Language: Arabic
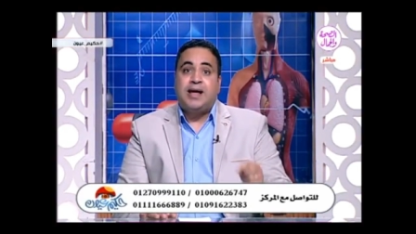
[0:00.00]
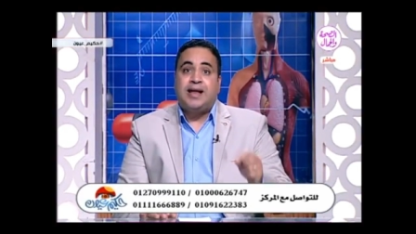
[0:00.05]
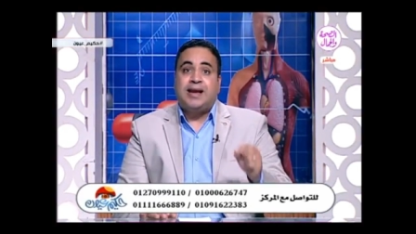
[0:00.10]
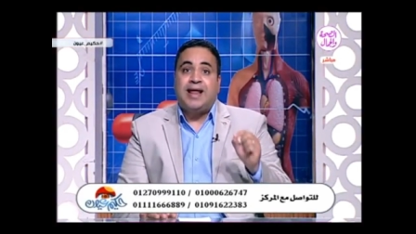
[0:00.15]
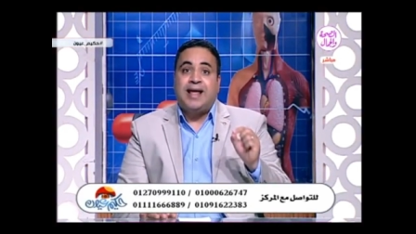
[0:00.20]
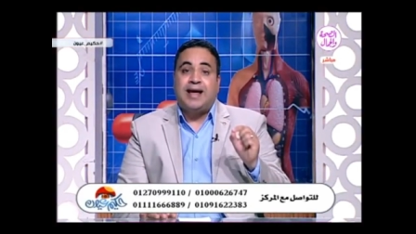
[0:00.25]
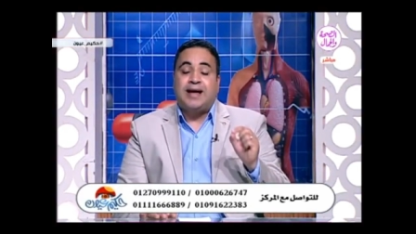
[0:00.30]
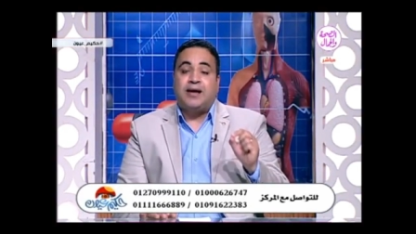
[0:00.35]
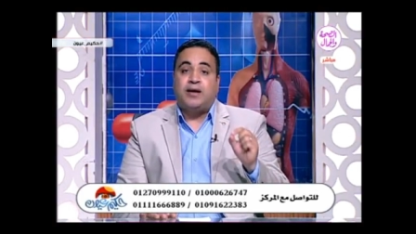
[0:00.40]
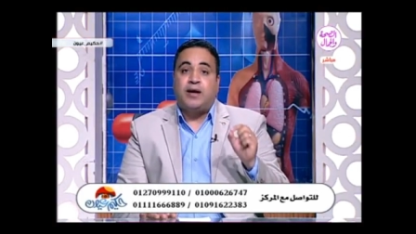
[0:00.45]

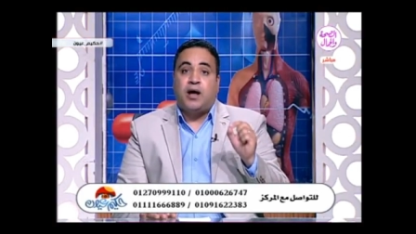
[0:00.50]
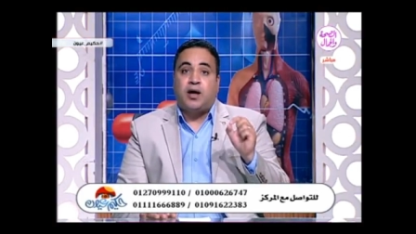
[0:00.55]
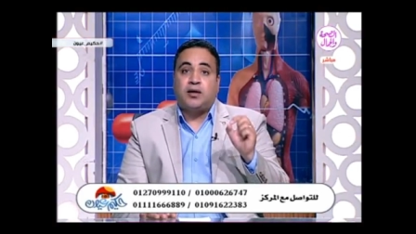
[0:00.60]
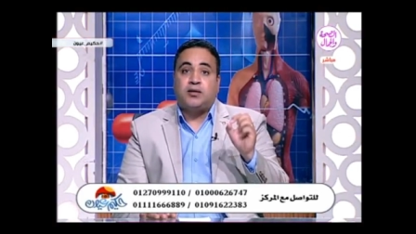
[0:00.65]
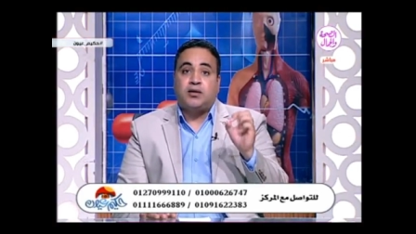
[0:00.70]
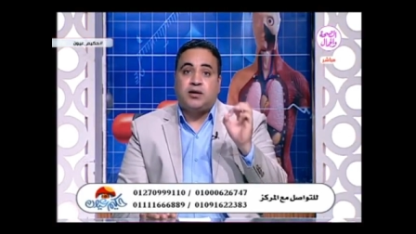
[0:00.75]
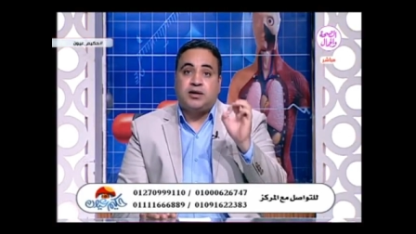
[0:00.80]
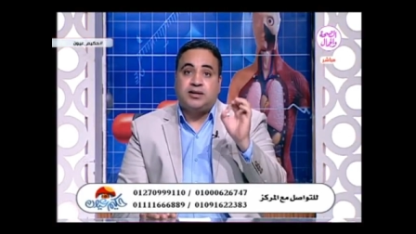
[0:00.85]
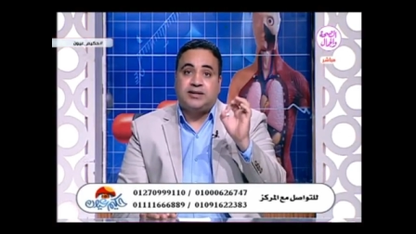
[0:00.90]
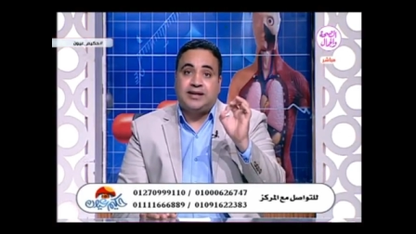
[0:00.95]
لكن
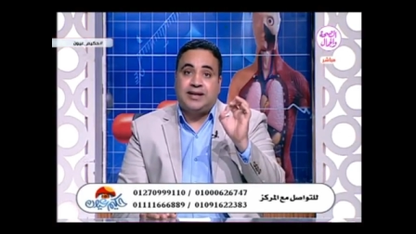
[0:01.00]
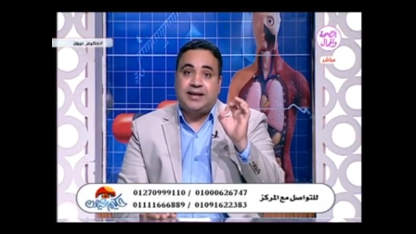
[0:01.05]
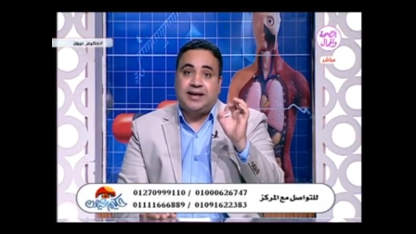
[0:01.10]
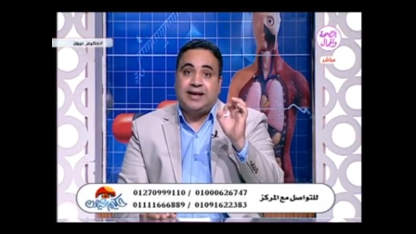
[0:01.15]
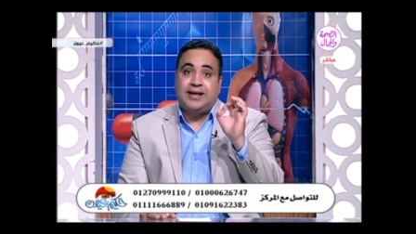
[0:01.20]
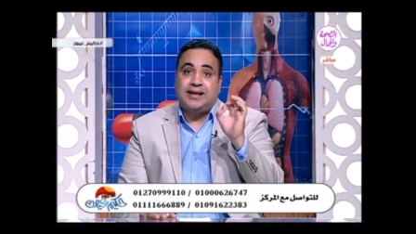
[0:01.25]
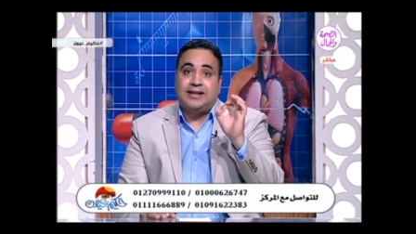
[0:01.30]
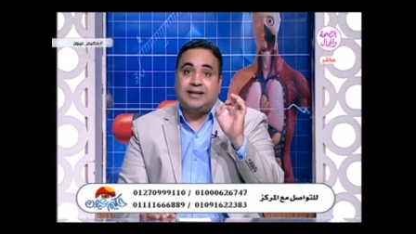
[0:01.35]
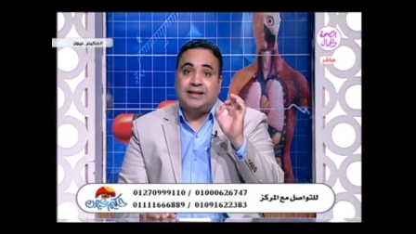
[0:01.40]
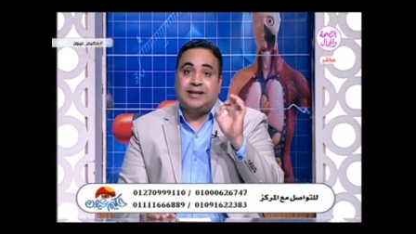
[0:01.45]
حدقه
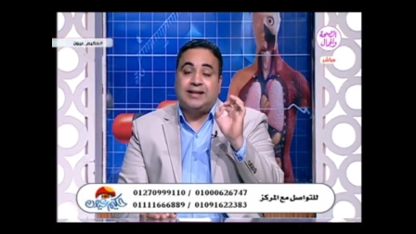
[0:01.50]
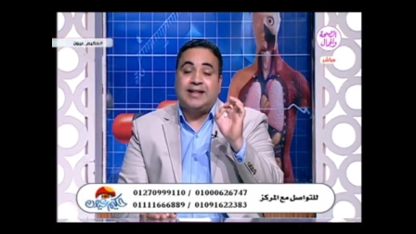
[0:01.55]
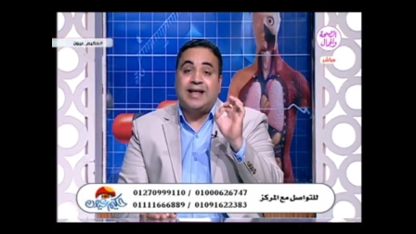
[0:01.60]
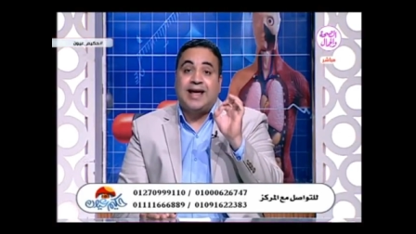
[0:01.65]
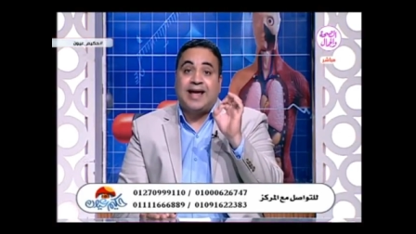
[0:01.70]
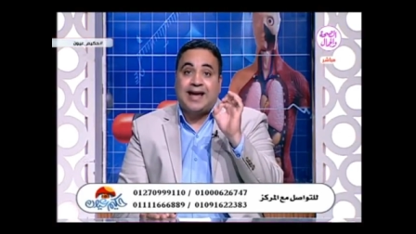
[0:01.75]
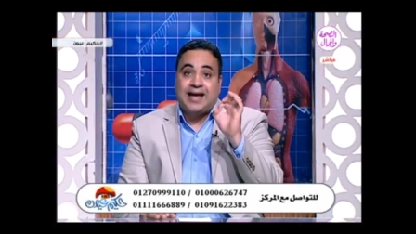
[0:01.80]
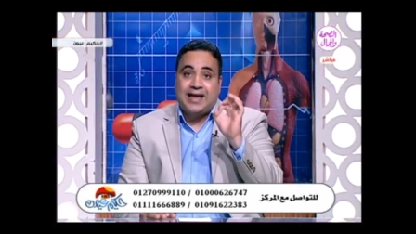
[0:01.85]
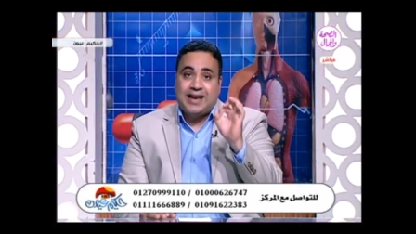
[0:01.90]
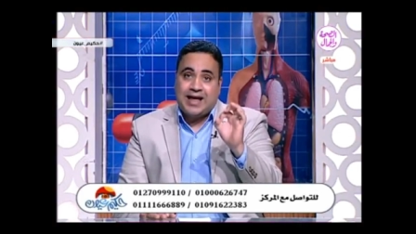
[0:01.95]
العين
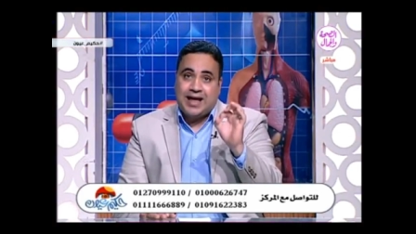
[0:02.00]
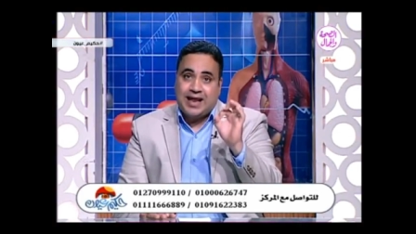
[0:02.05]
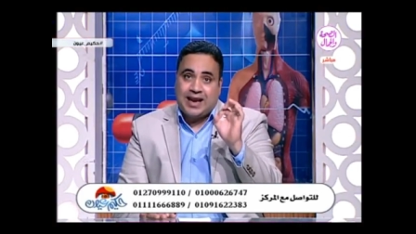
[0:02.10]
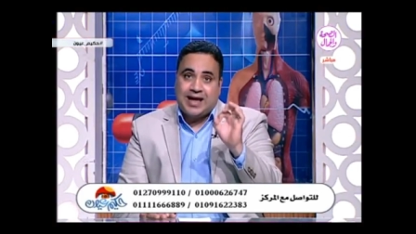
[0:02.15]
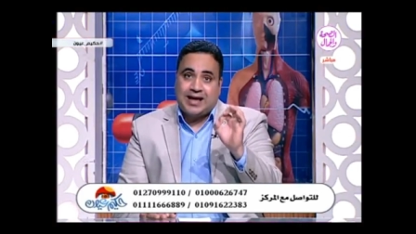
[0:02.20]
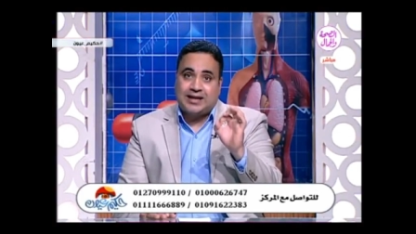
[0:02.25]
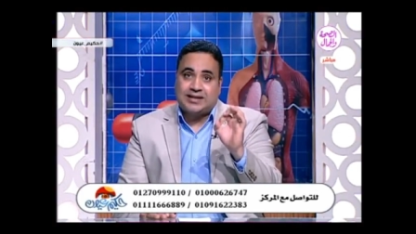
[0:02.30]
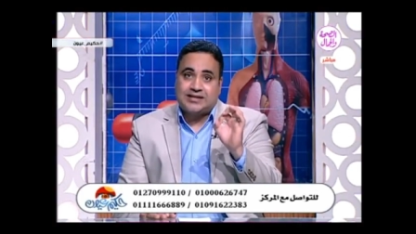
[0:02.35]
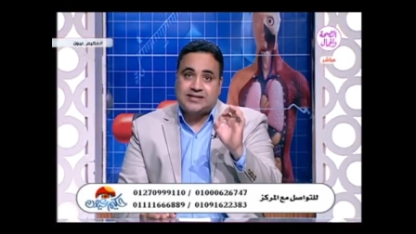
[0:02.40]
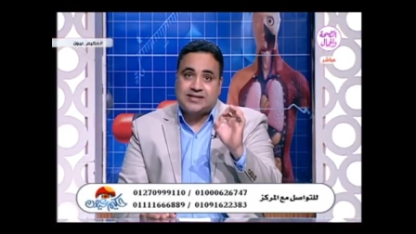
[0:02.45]
داخلها
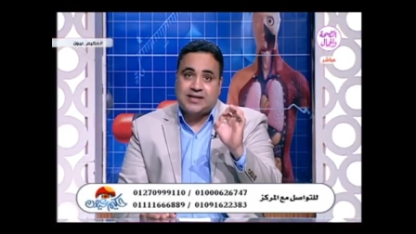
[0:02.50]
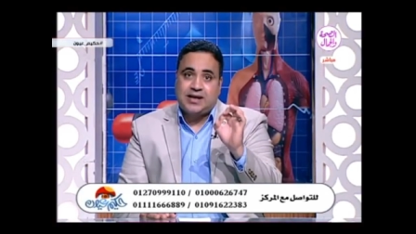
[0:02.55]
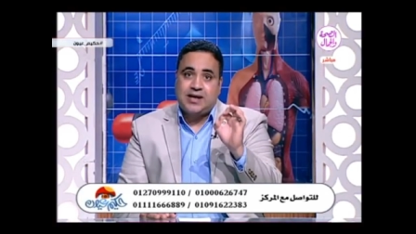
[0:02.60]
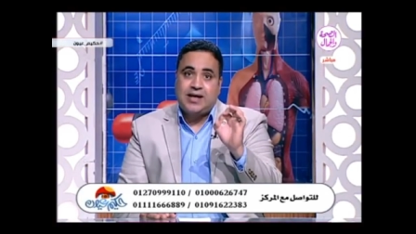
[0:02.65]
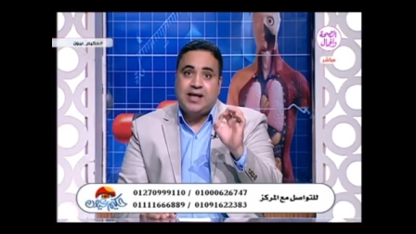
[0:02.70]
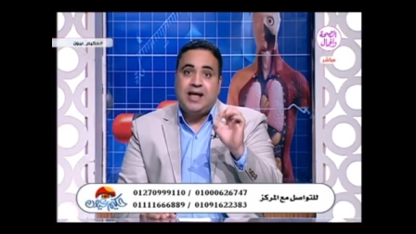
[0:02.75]
العدسه